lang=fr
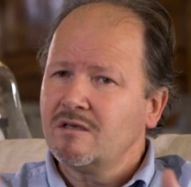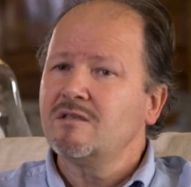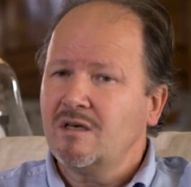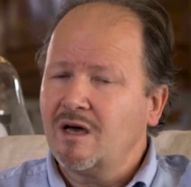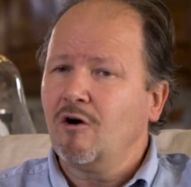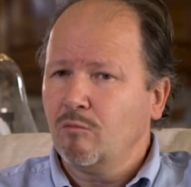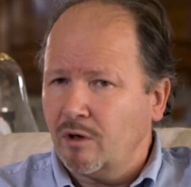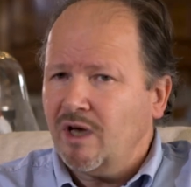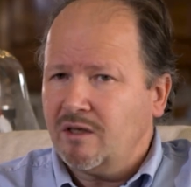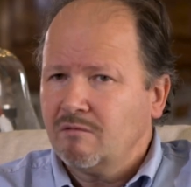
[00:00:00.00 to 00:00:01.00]
c'est la
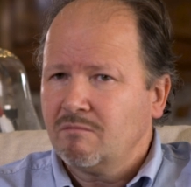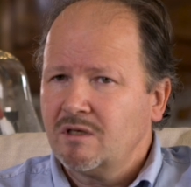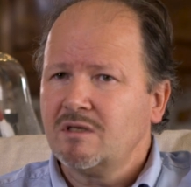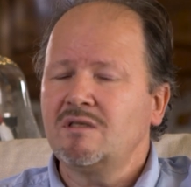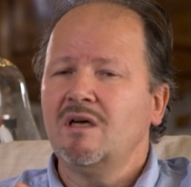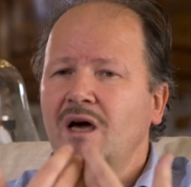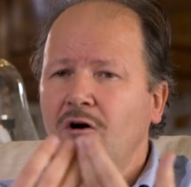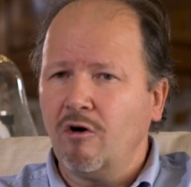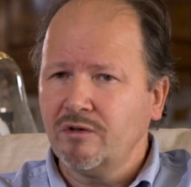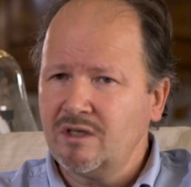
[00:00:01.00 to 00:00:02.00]
Grande-Bretagne. C'est la
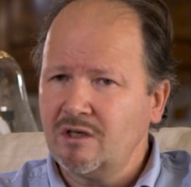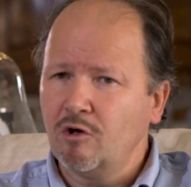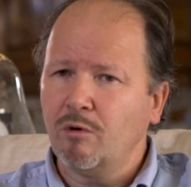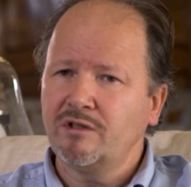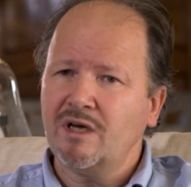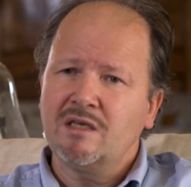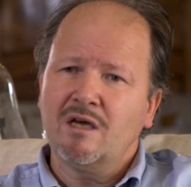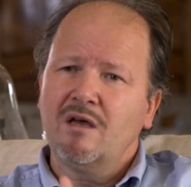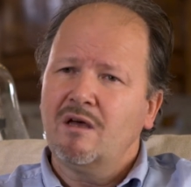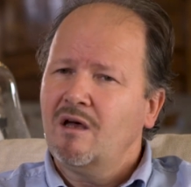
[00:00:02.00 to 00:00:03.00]
grande île de Bretagne.
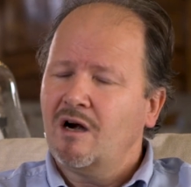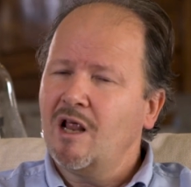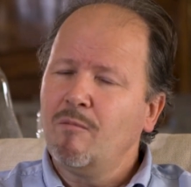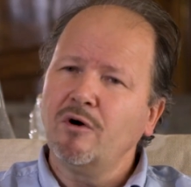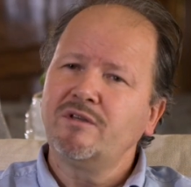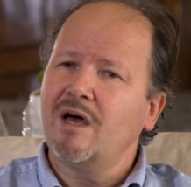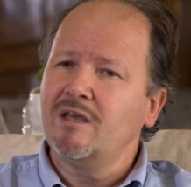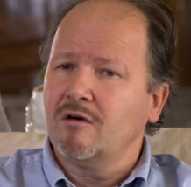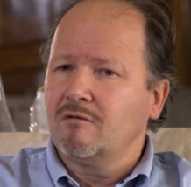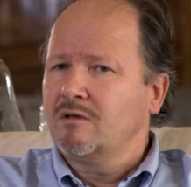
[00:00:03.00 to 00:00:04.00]
La
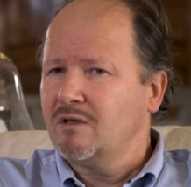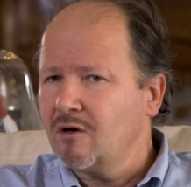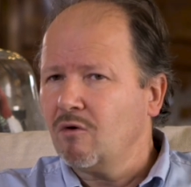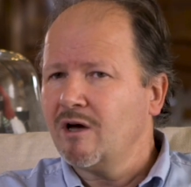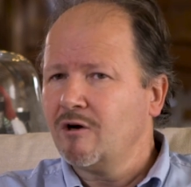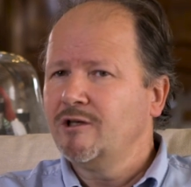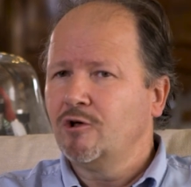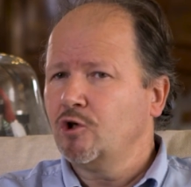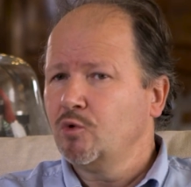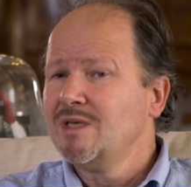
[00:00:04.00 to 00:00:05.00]
Bretagne telle qu'on la connaît
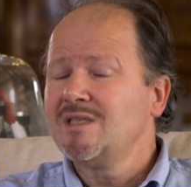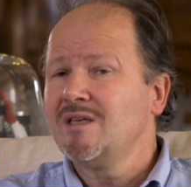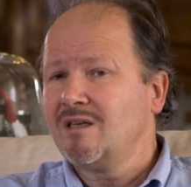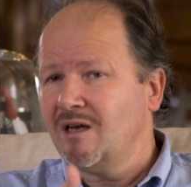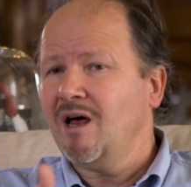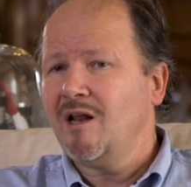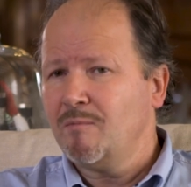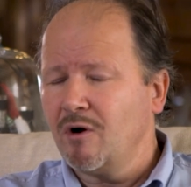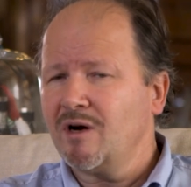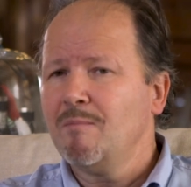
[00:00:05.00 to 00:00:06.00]
aujourd'hui, c'était à
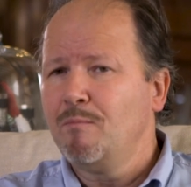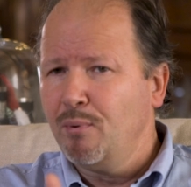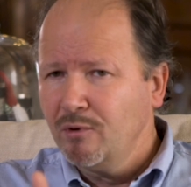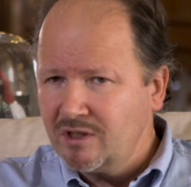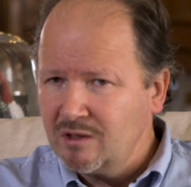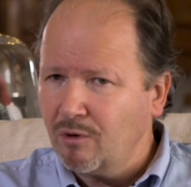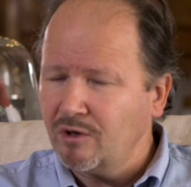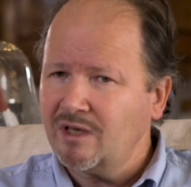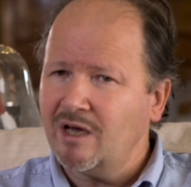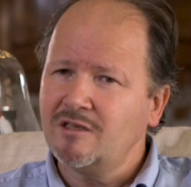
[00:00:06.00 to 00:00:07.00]
l'époque la Petite
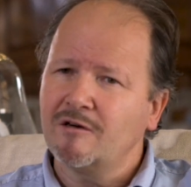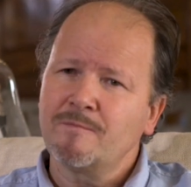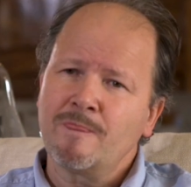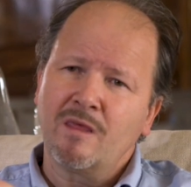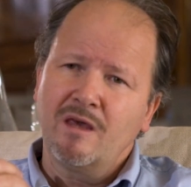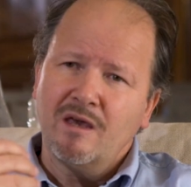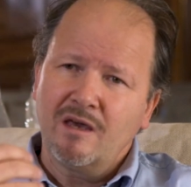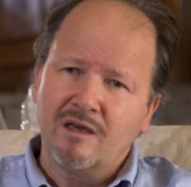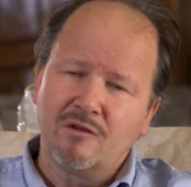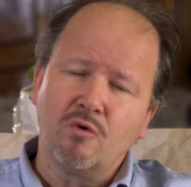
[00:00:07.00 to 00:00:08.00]
Bretagne.
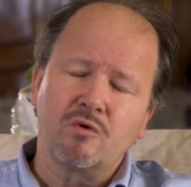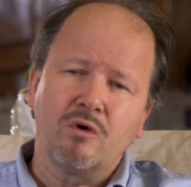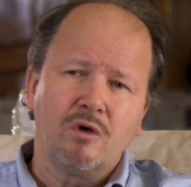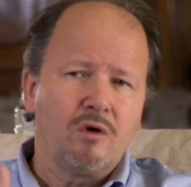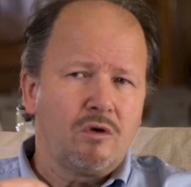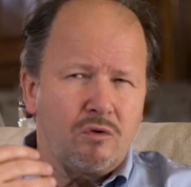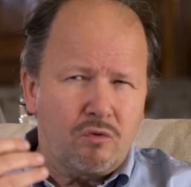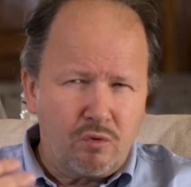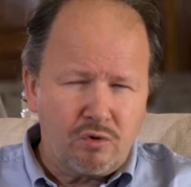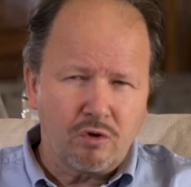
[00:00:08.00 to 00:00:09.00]
Et donc
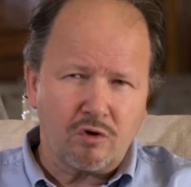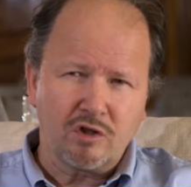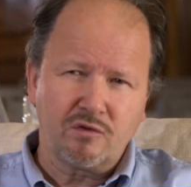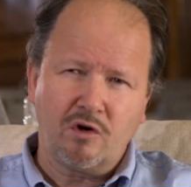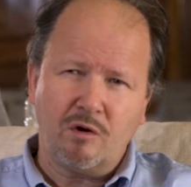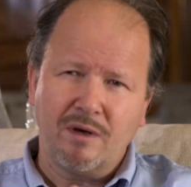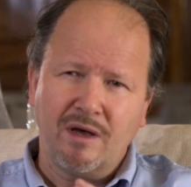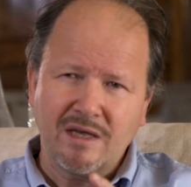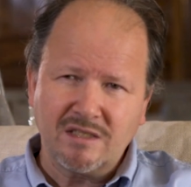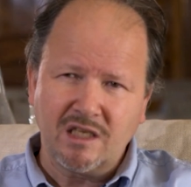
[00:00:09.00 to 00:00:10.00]
tout se transforme
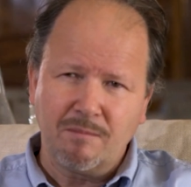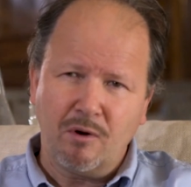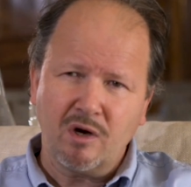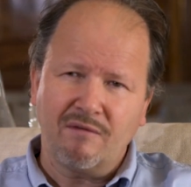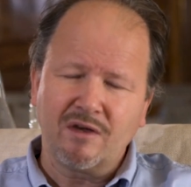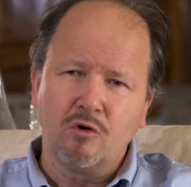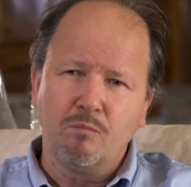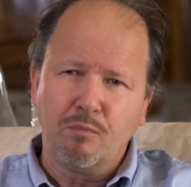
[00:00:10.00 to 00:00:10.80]
à cette époque avec une